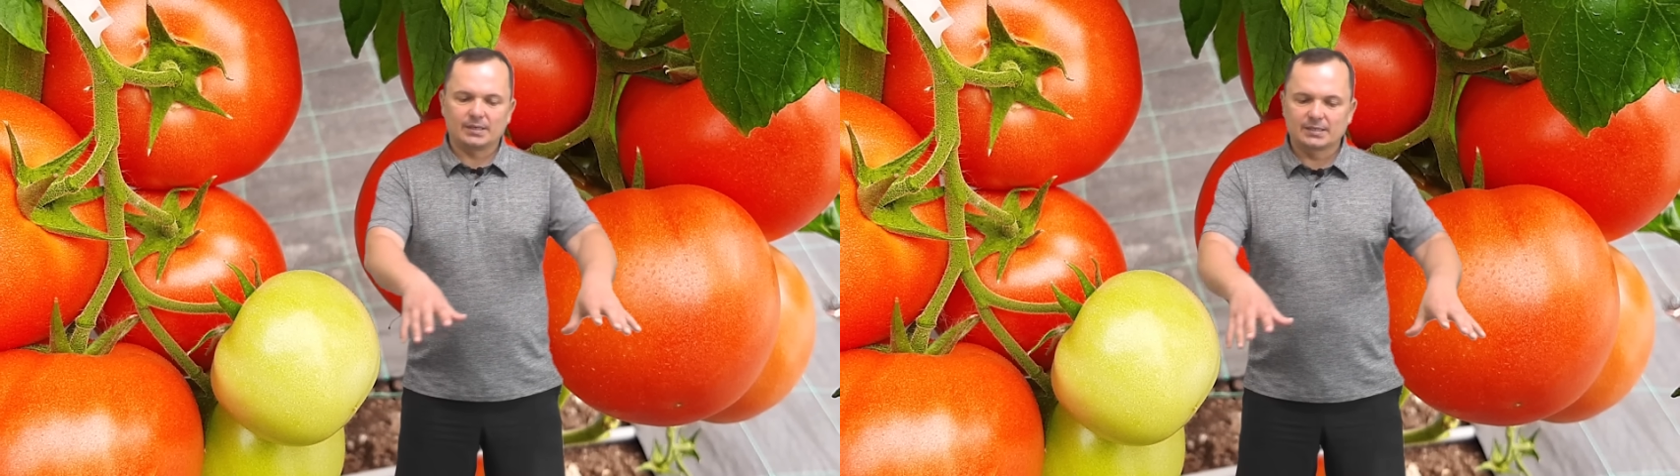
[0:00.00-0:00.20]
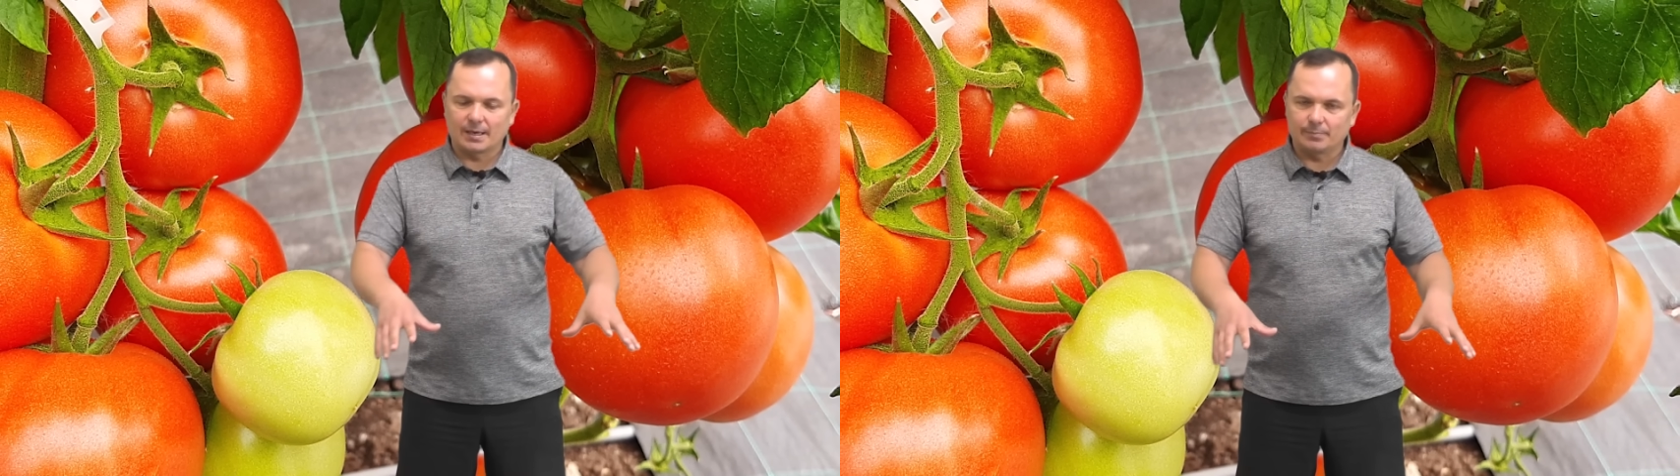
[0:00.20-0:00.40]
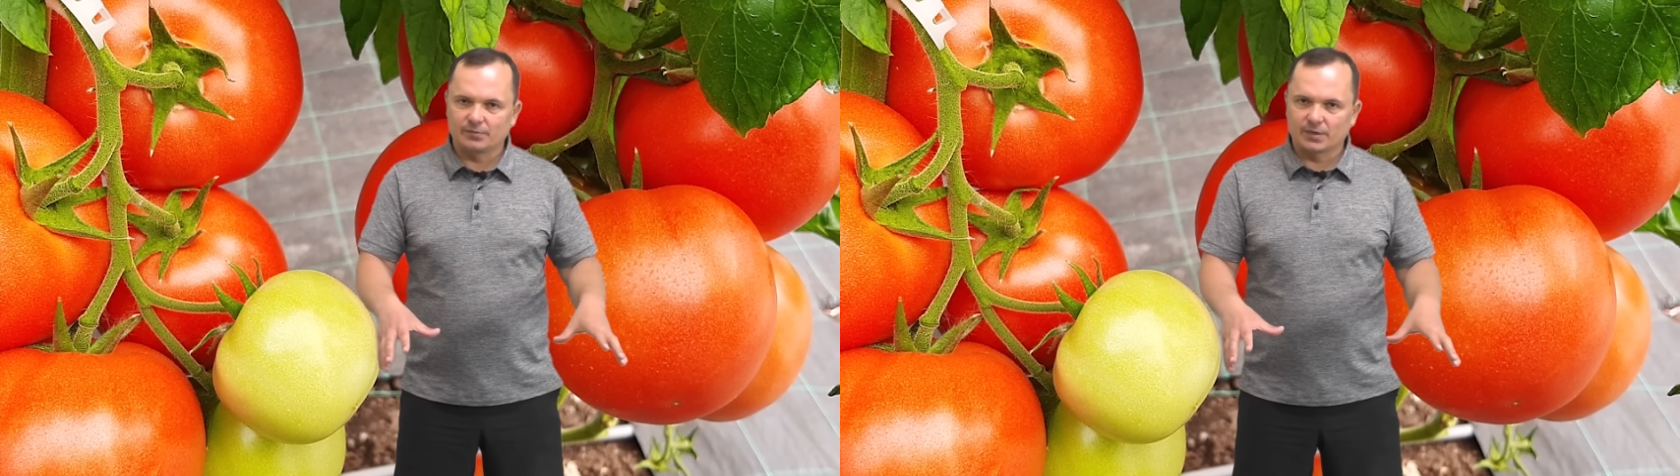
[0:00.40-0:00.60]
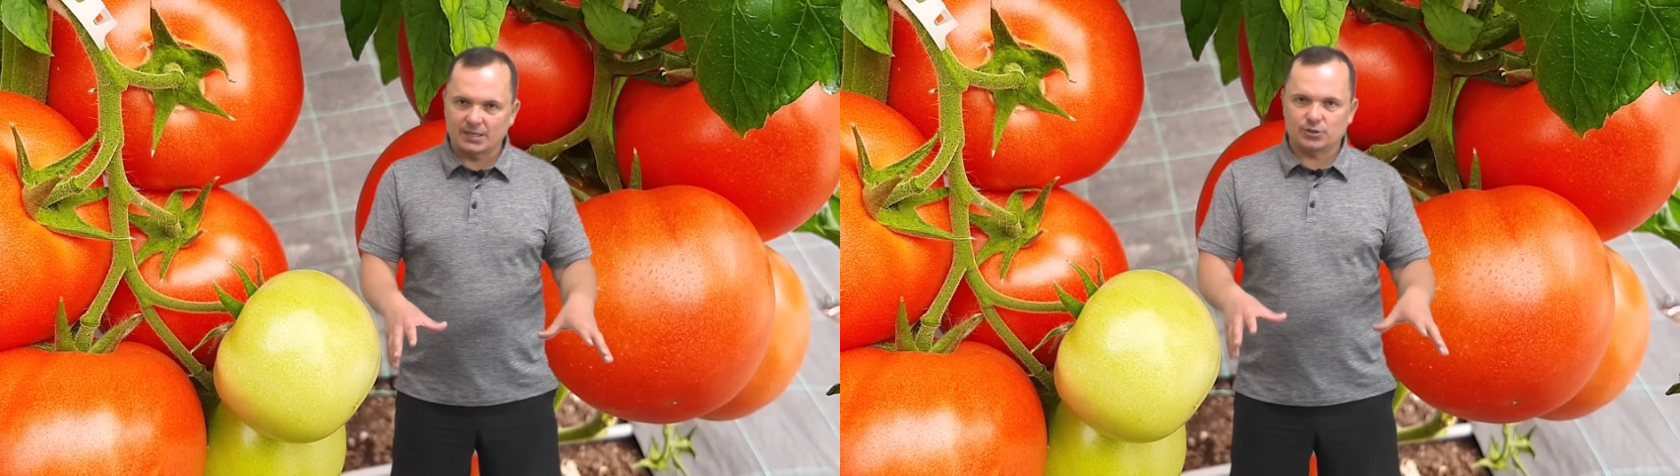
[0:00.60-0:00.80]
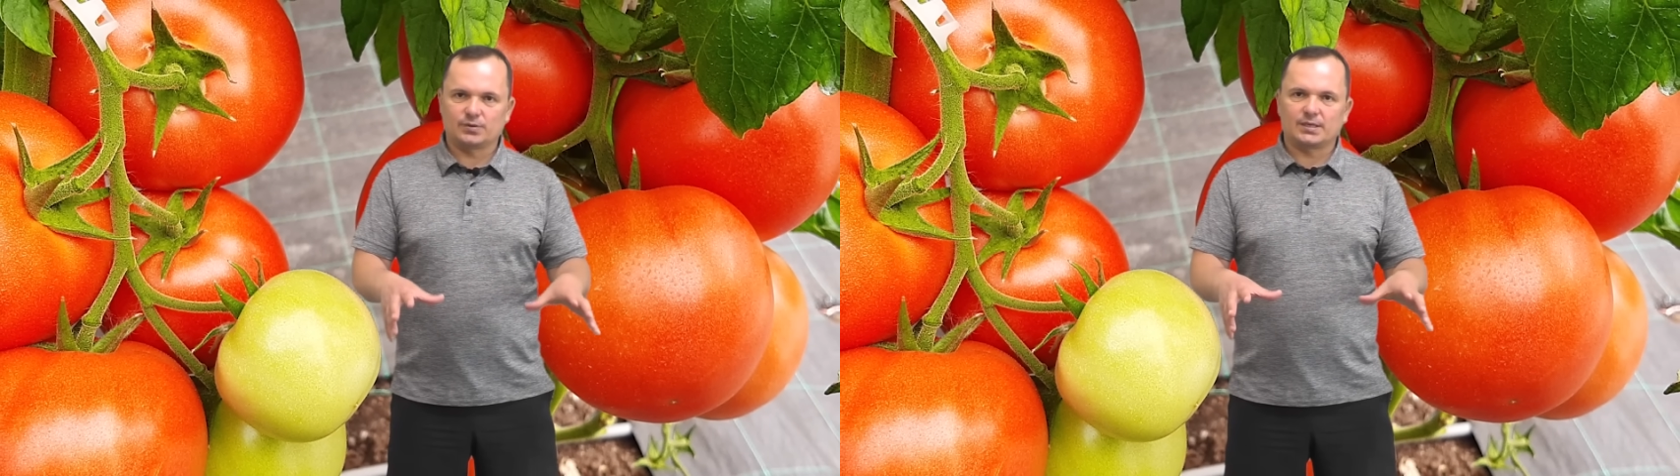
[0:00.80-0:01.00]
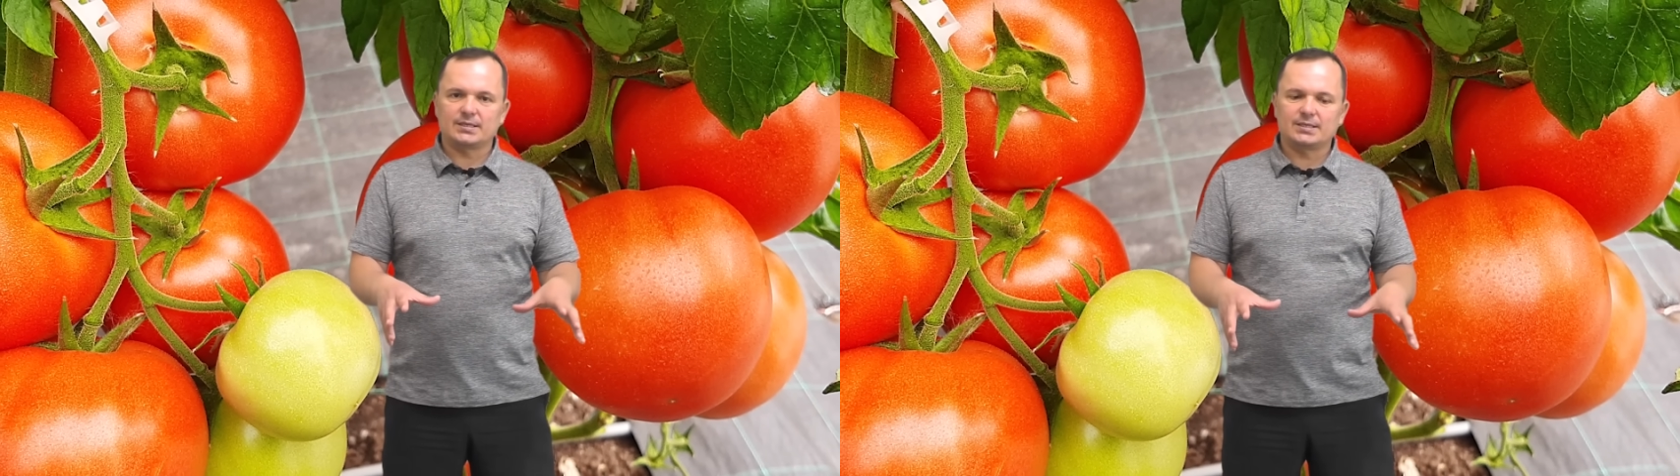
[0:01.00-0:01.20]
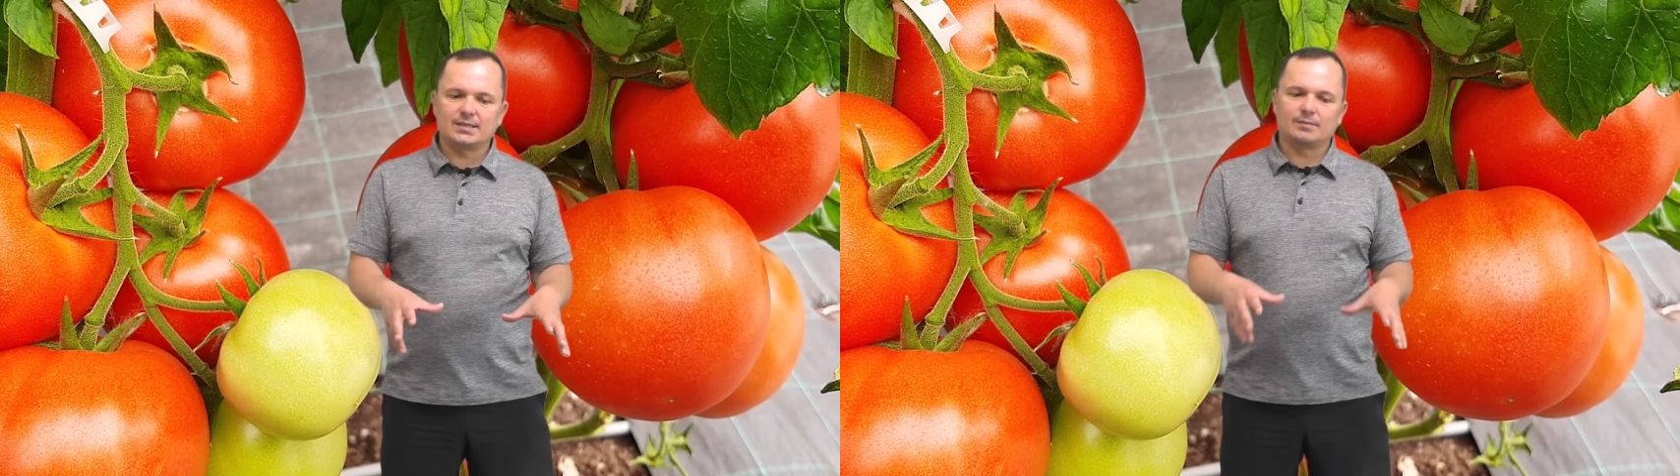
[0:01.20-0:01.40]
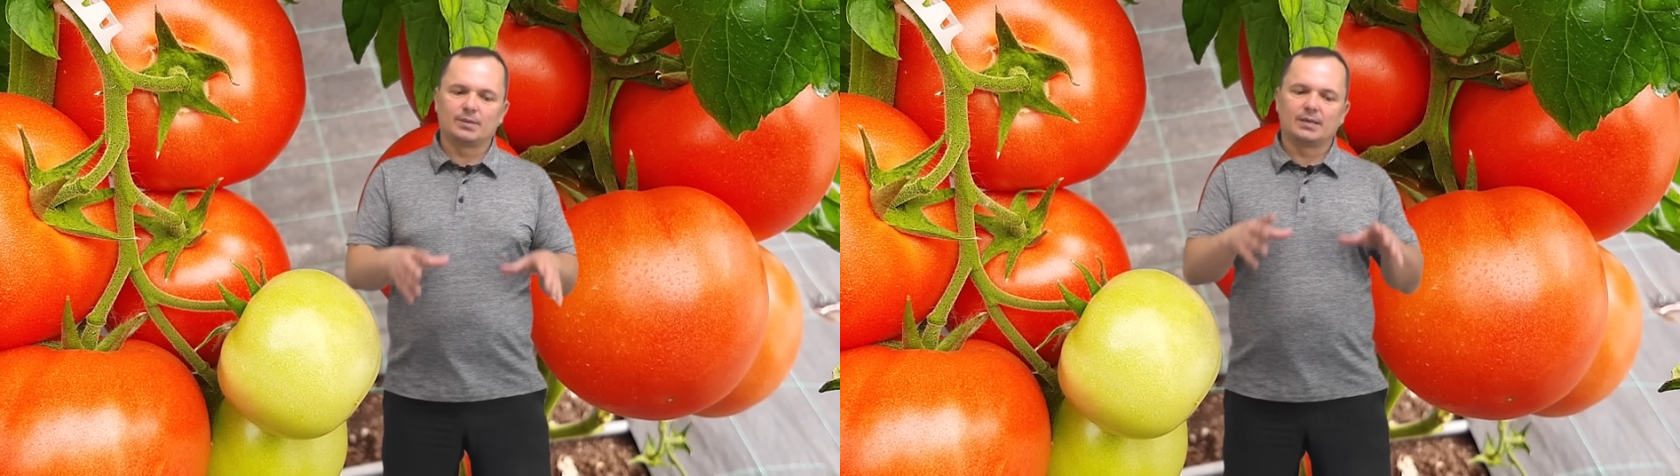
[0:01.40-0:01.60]
этапе выращивания
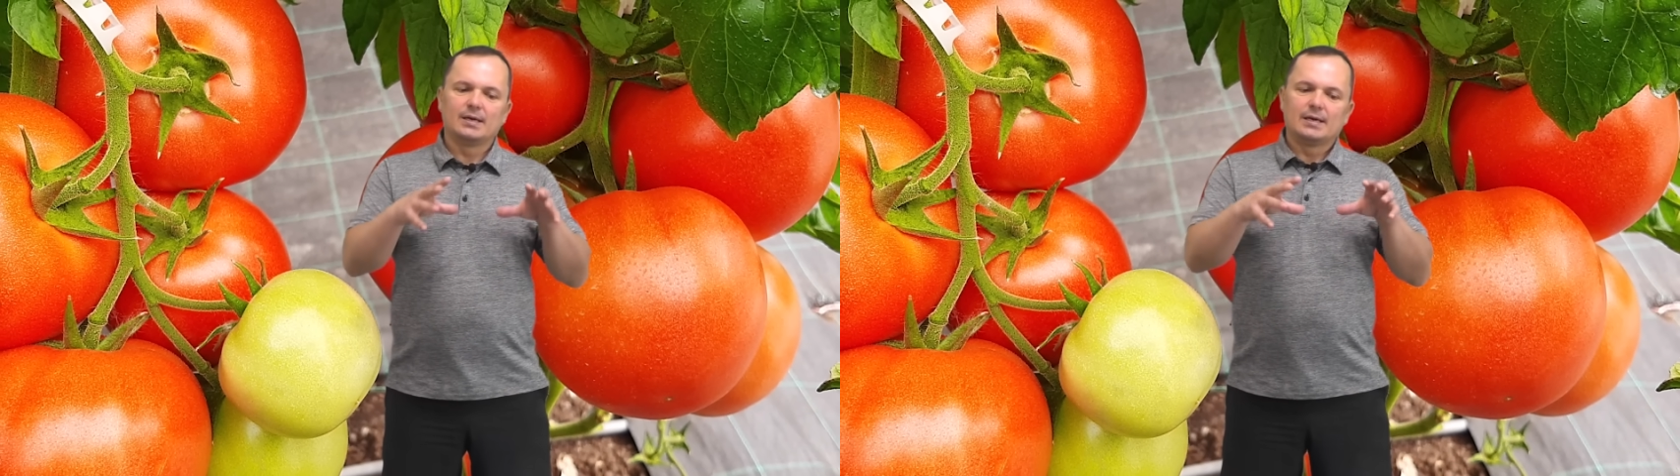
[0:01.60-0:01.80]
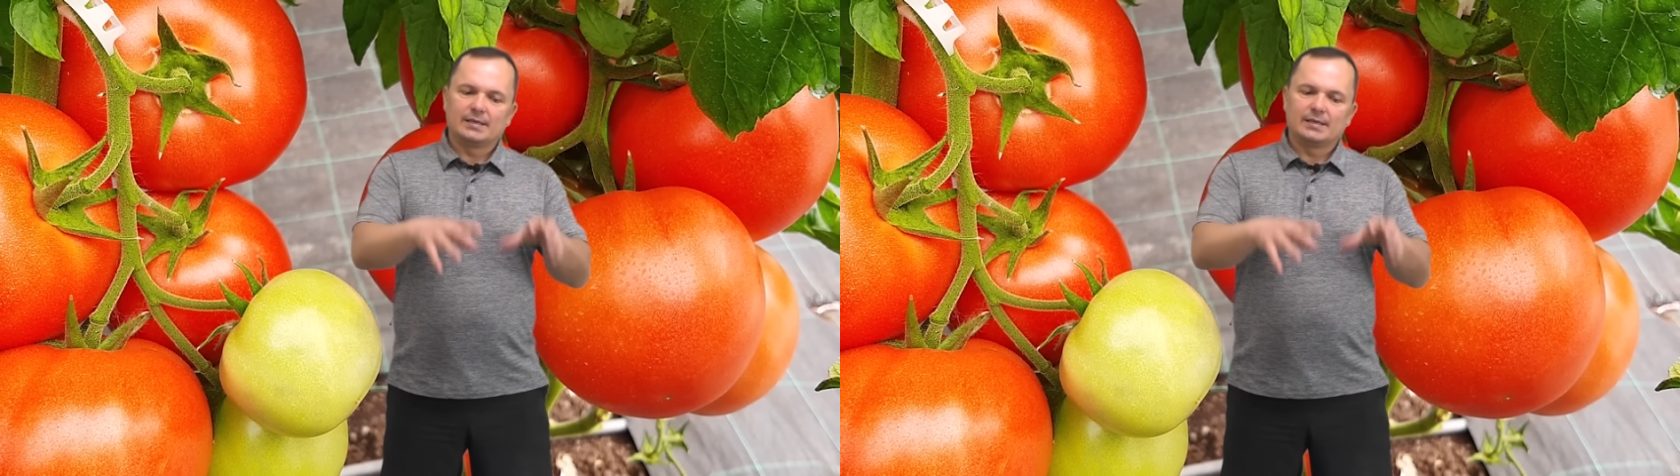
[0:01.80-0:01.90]
растений мы